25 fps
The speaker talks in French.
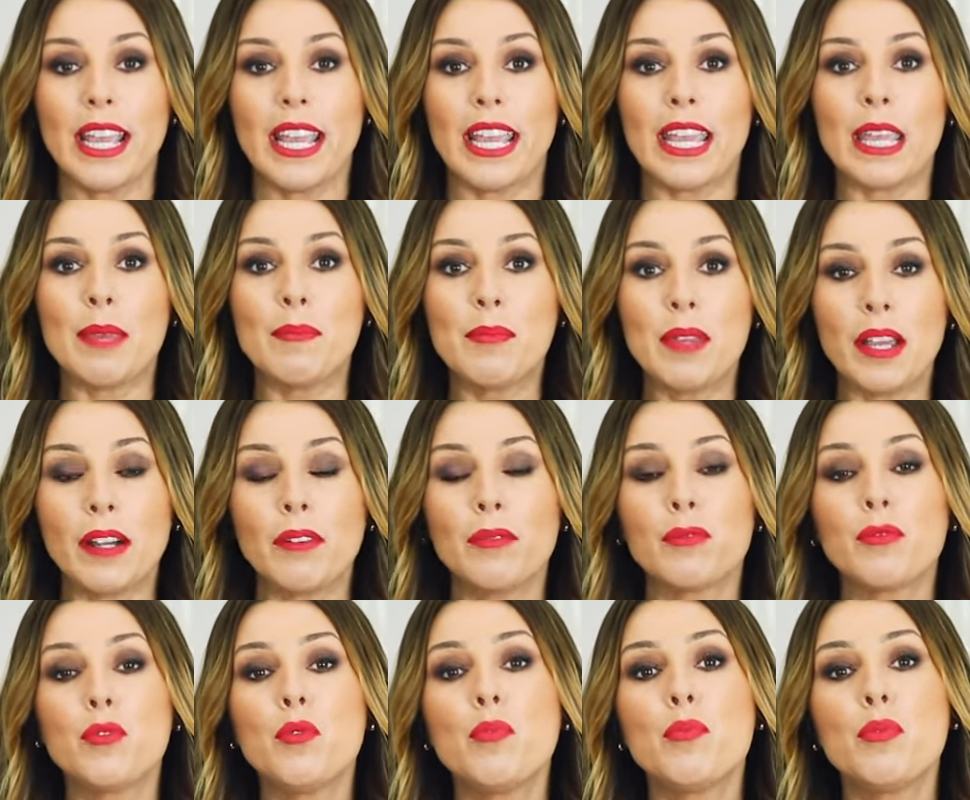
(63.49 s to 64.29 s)
eh
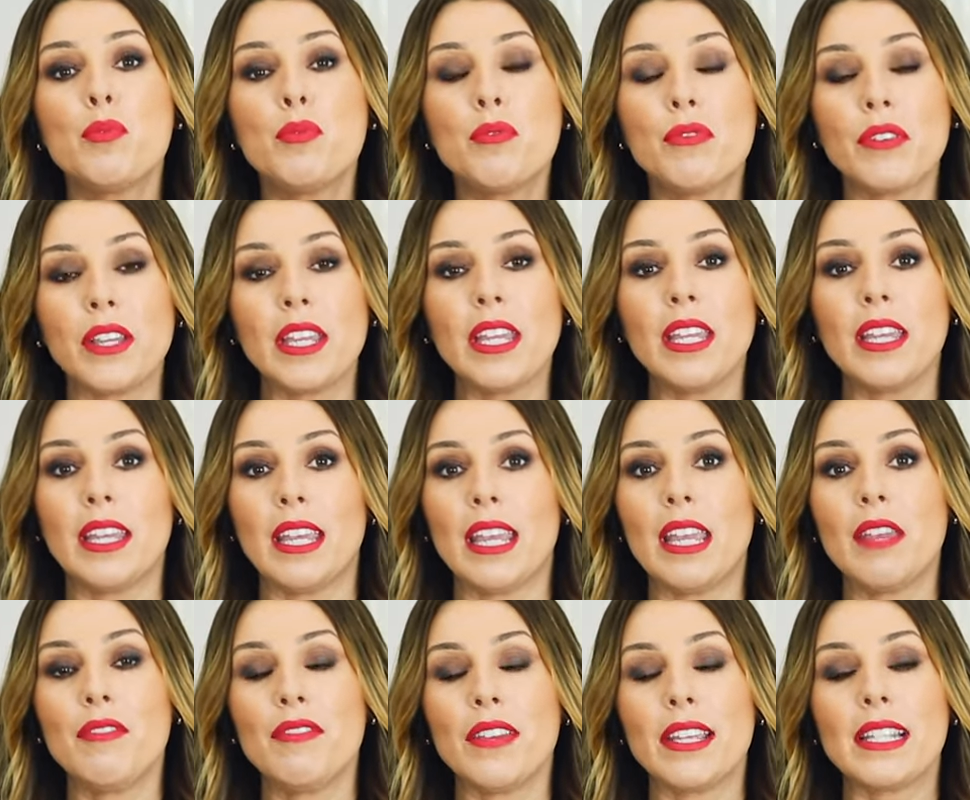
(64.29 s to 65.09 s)
bien vous pouvez
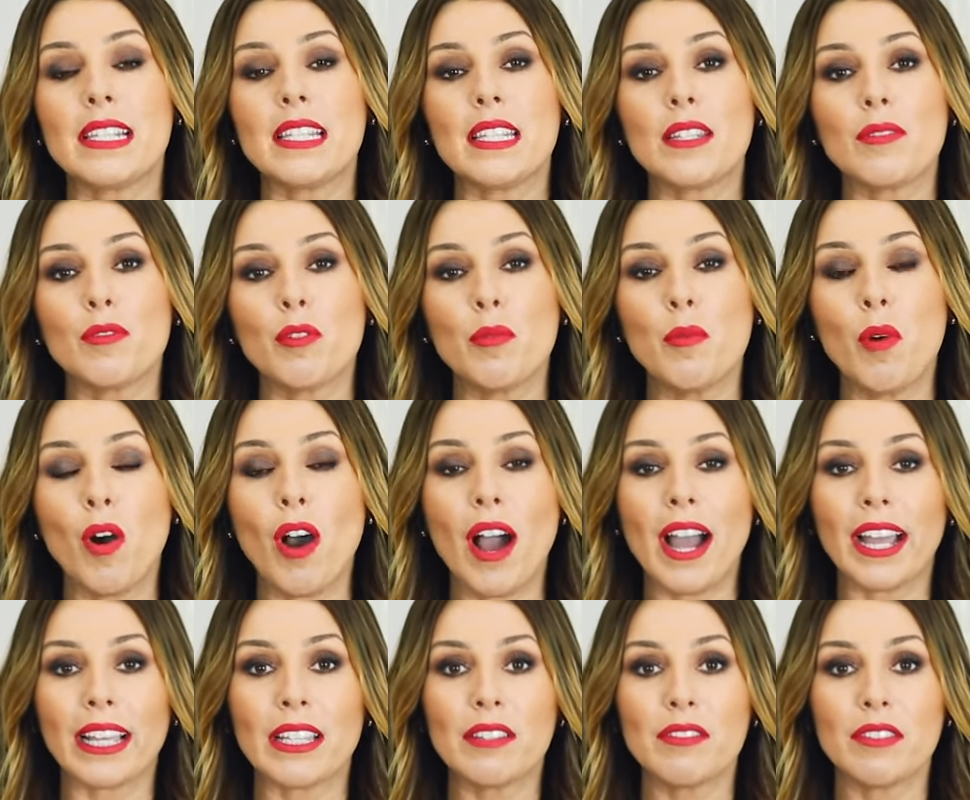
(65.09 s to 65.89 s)
effectivement
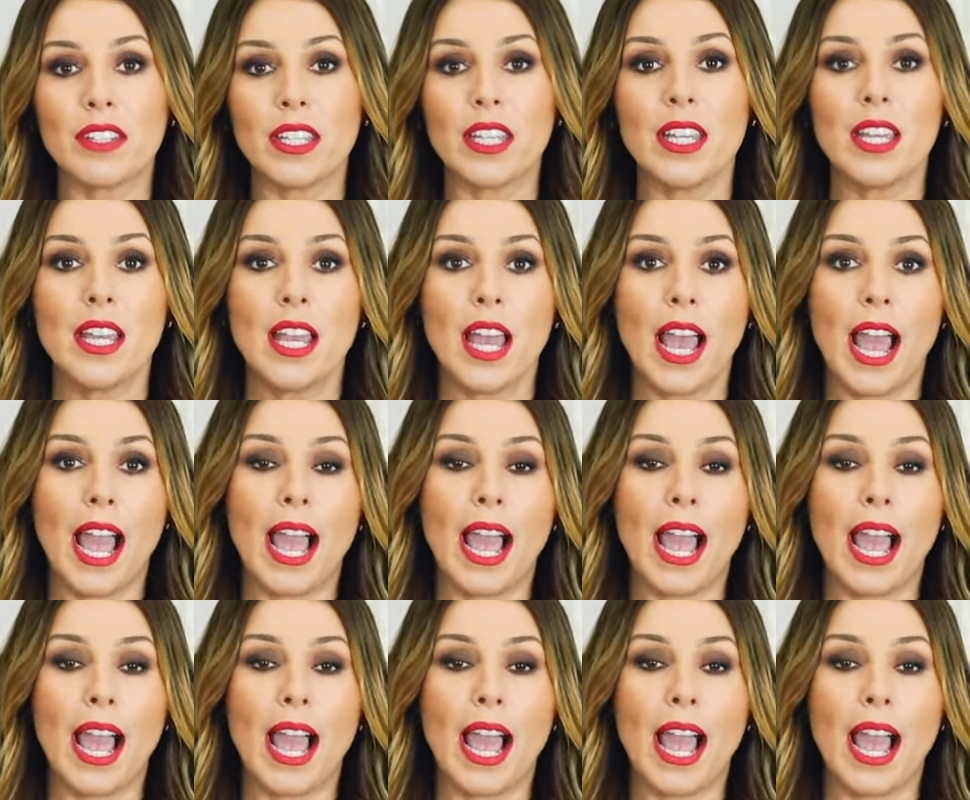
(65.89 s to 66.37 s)
arriver